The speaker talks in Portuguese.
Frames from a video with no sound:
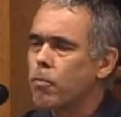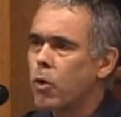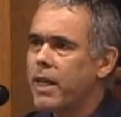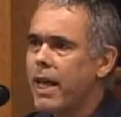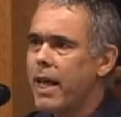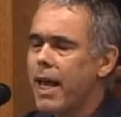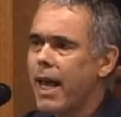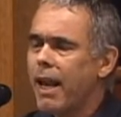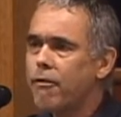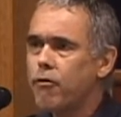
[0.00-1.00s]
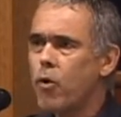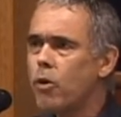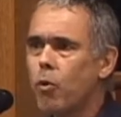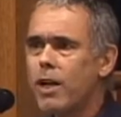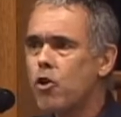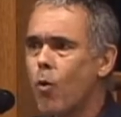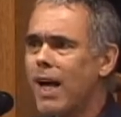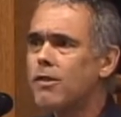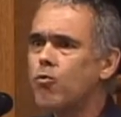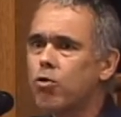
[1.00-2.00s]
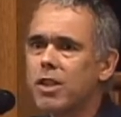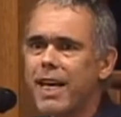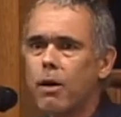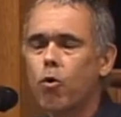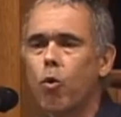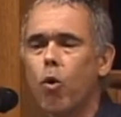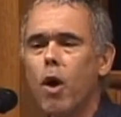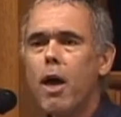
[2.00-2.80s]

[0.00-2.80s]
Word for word: porque ela foi, durante quase um século,